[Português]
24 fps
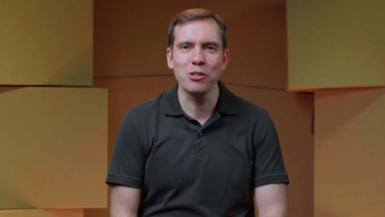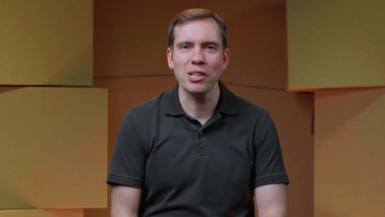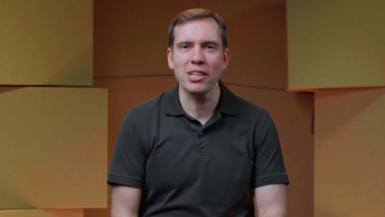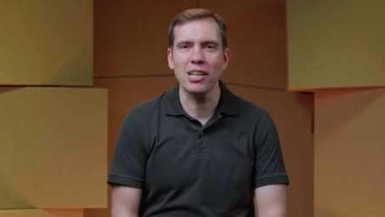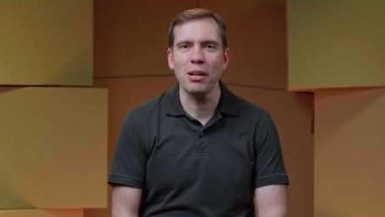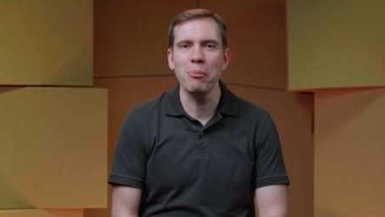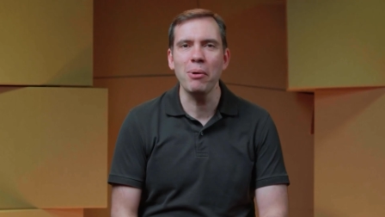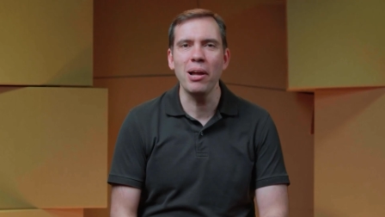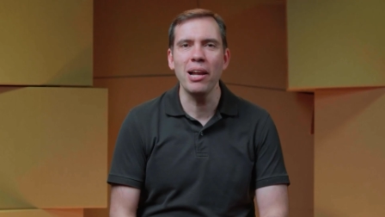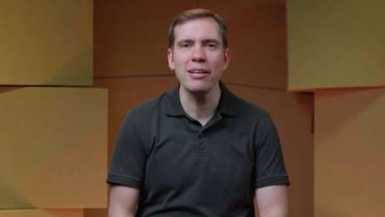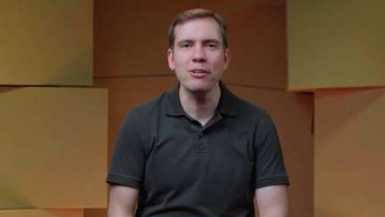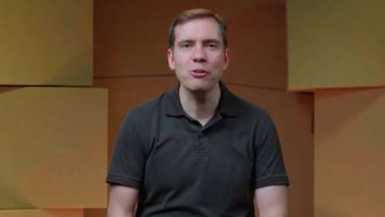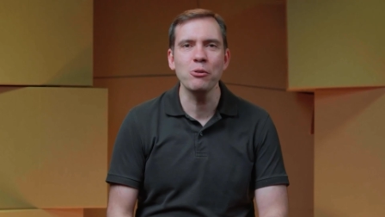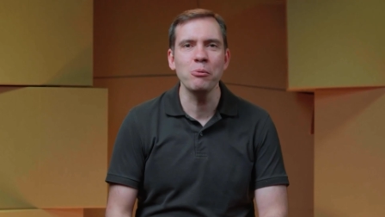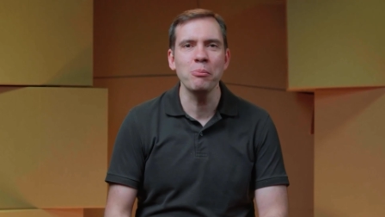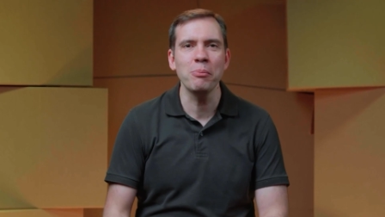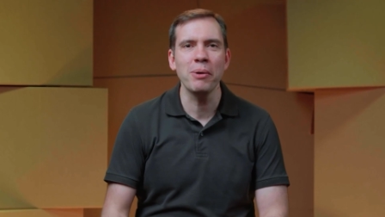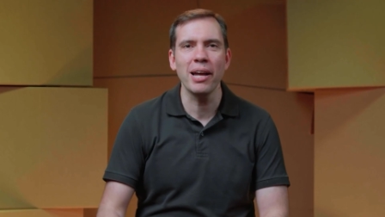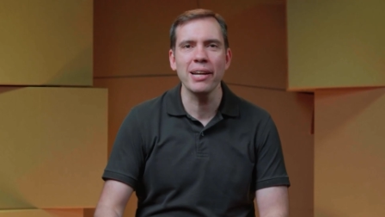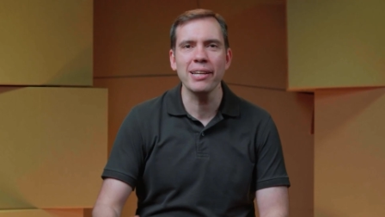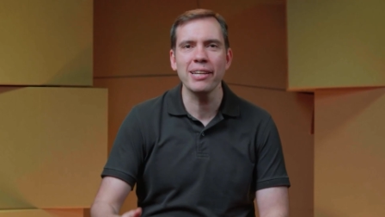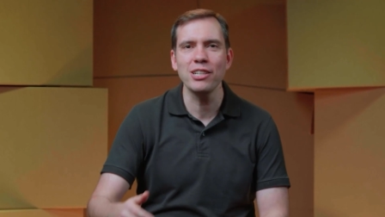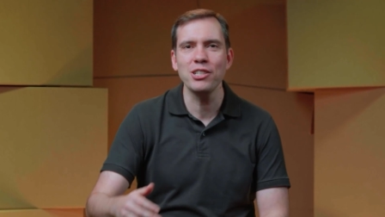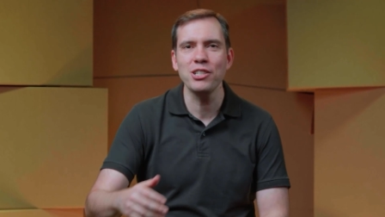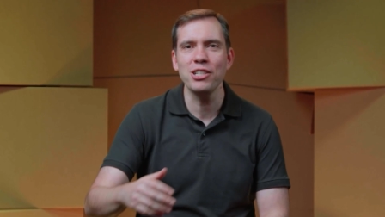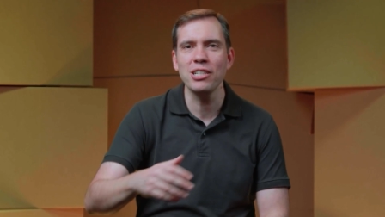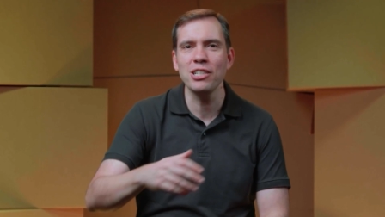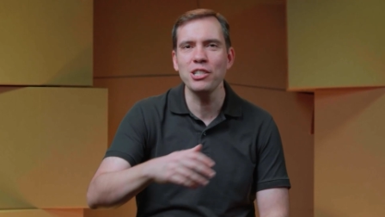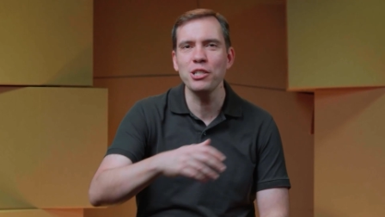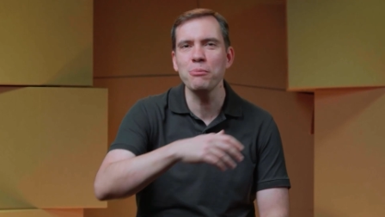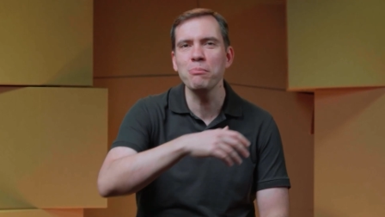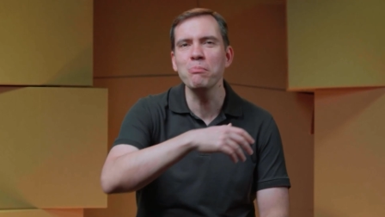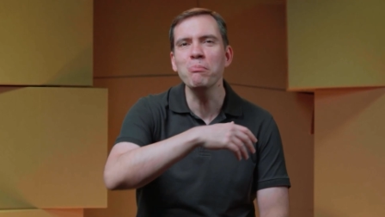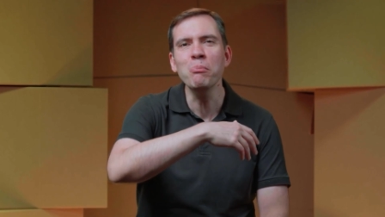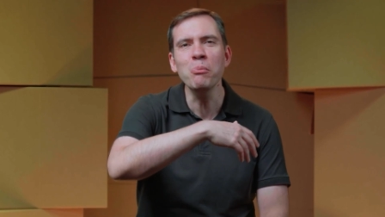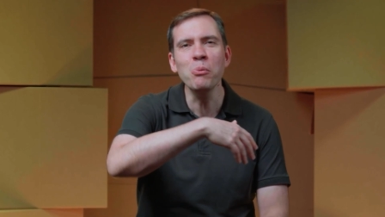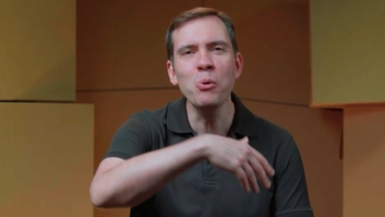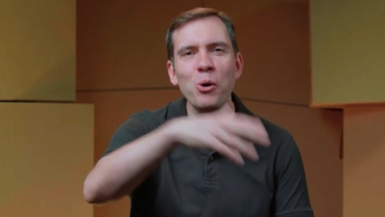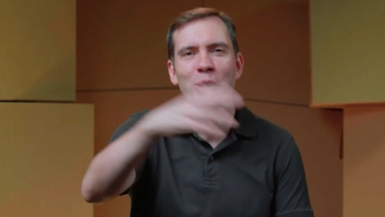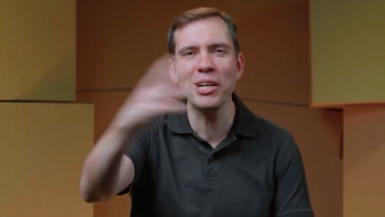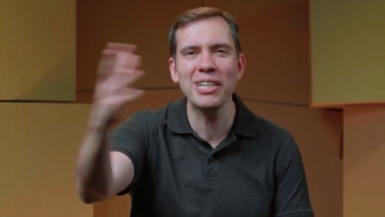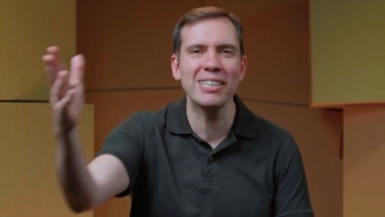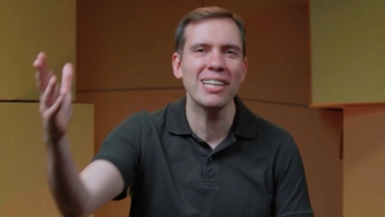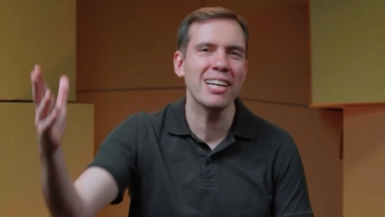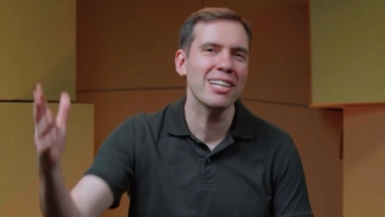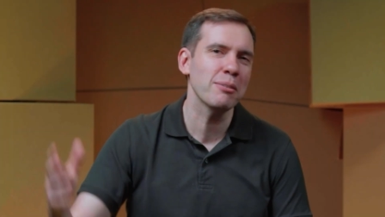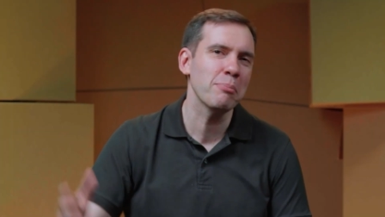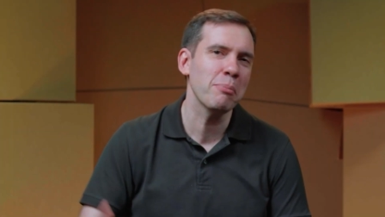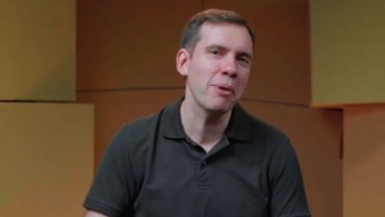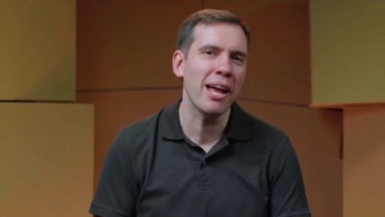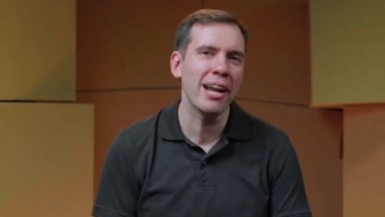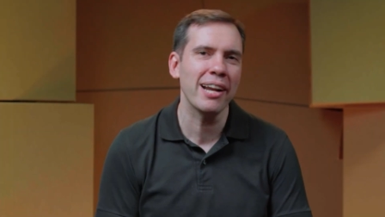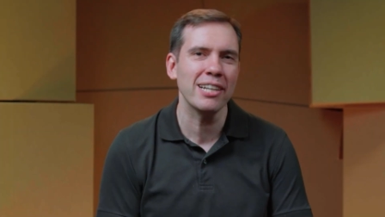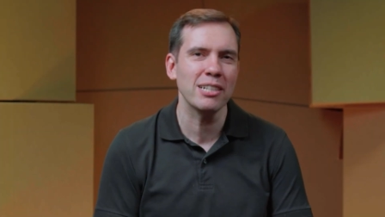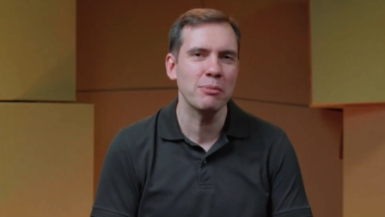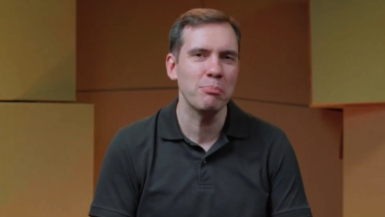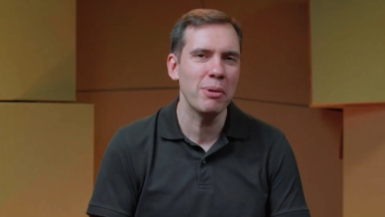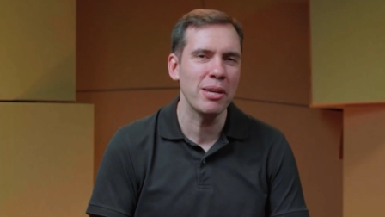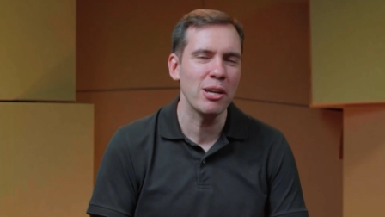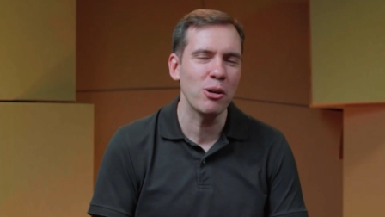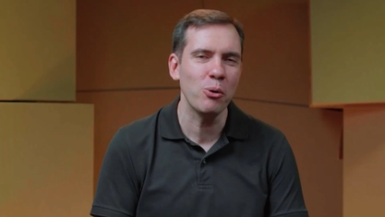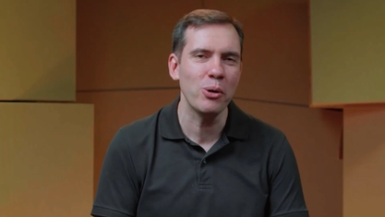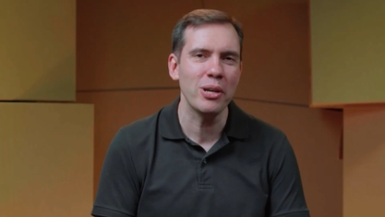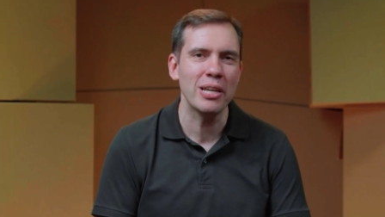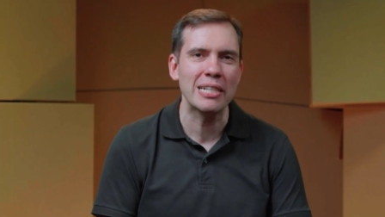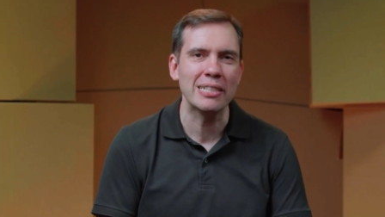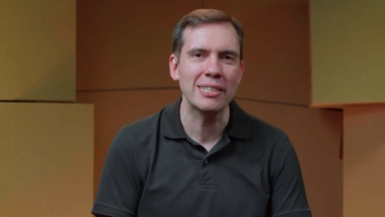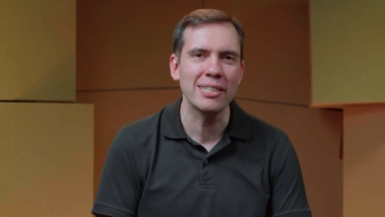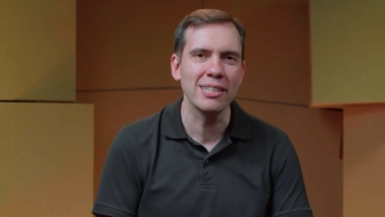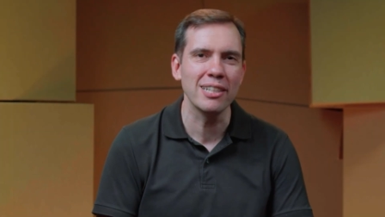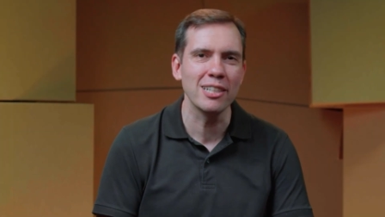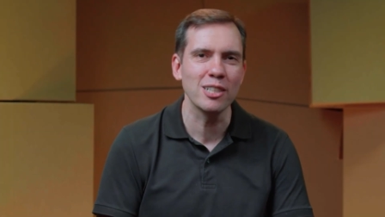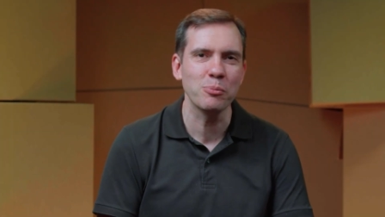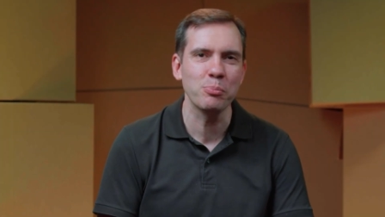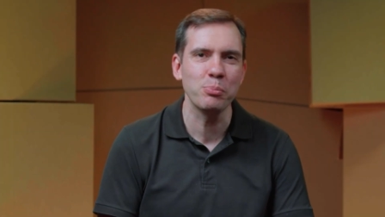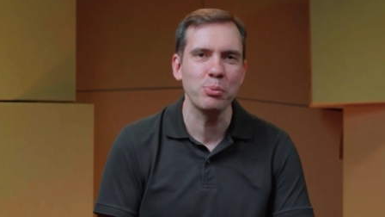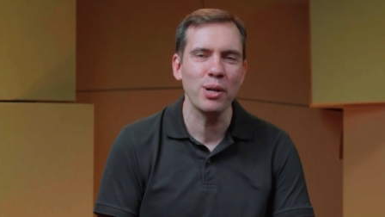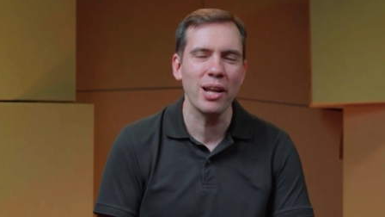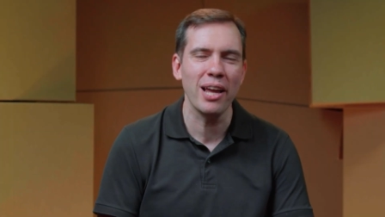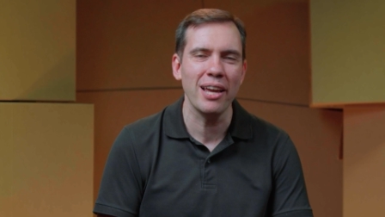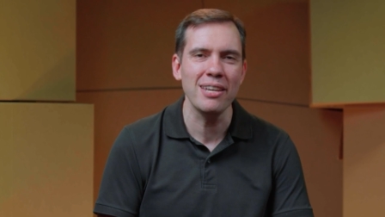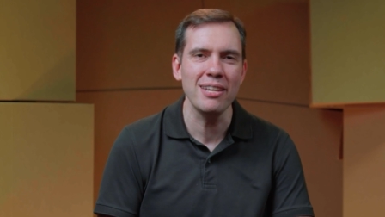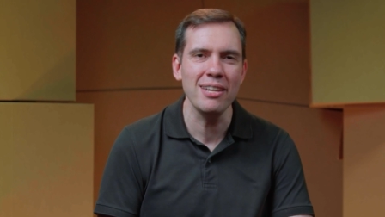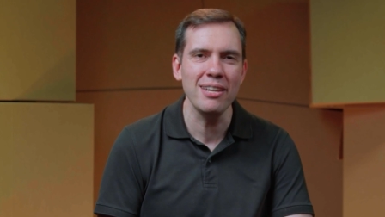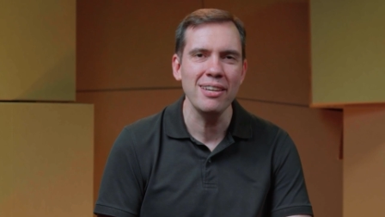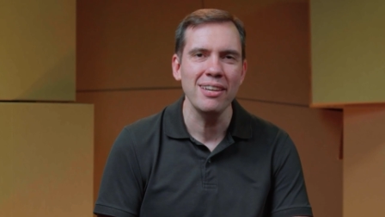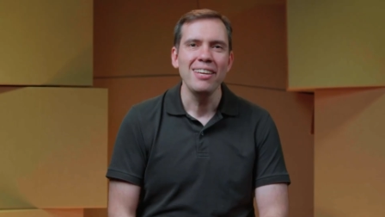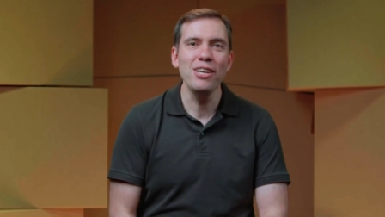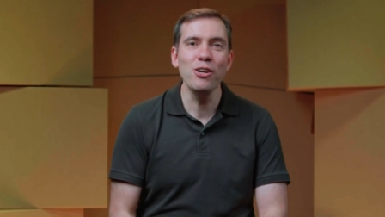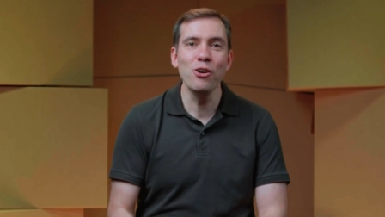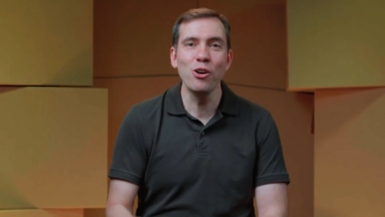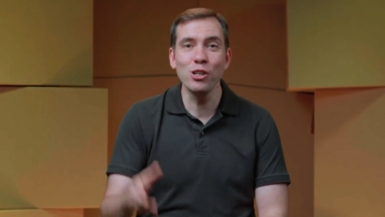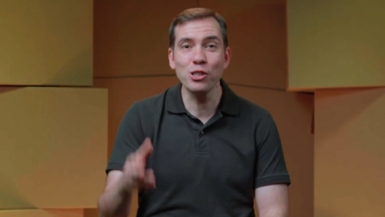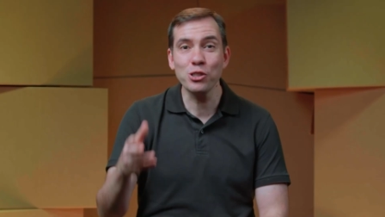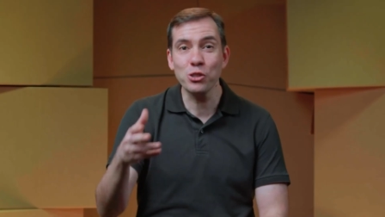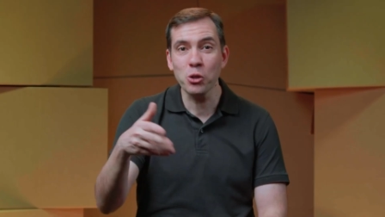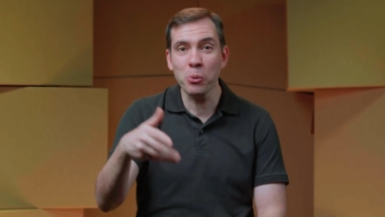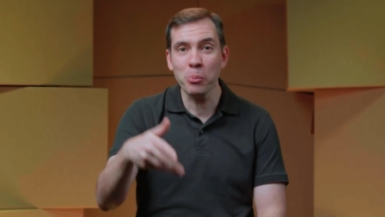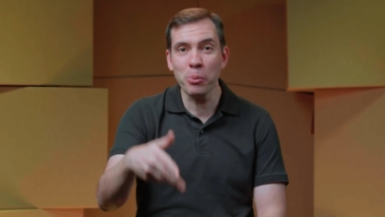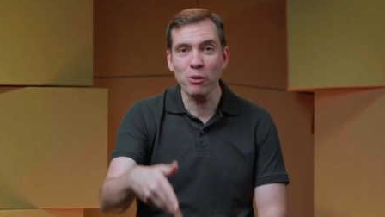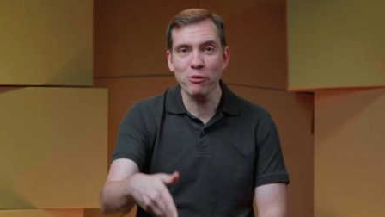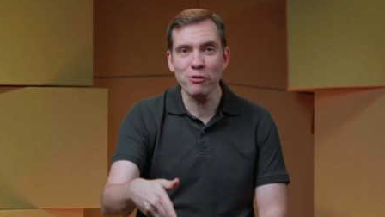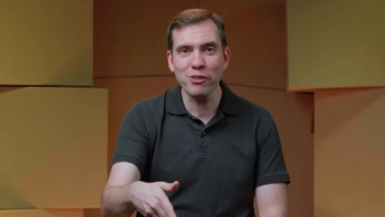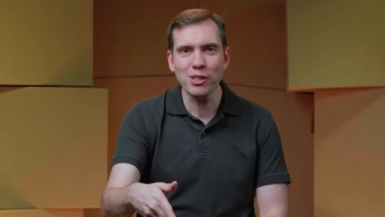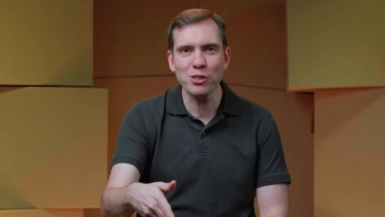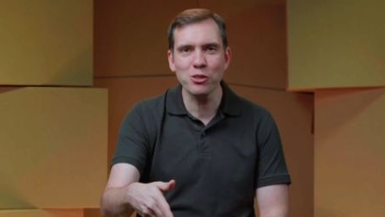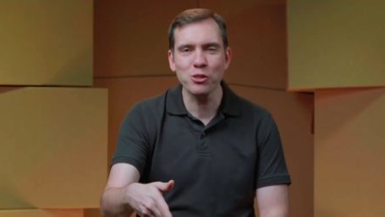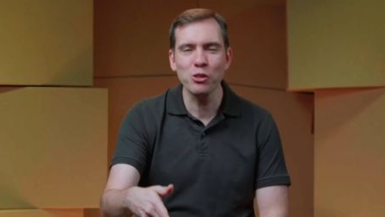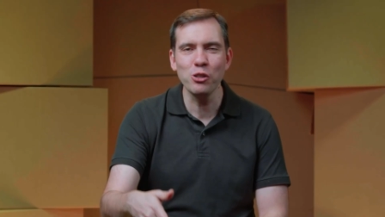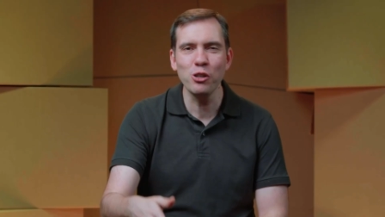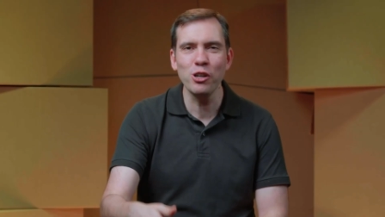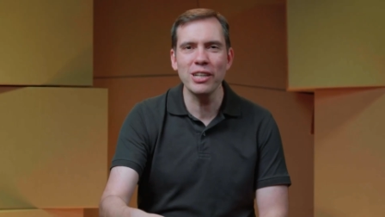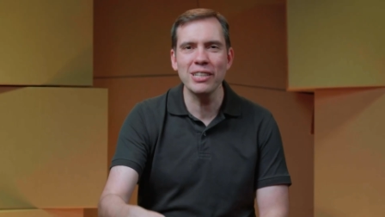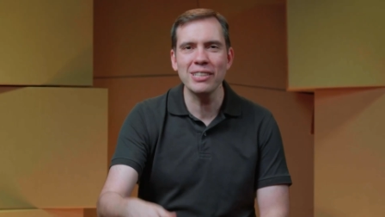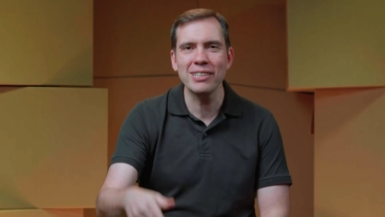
Eu já trabalhei com marketing de muitas marcas bem conhecidas por aí e hoje sou professor,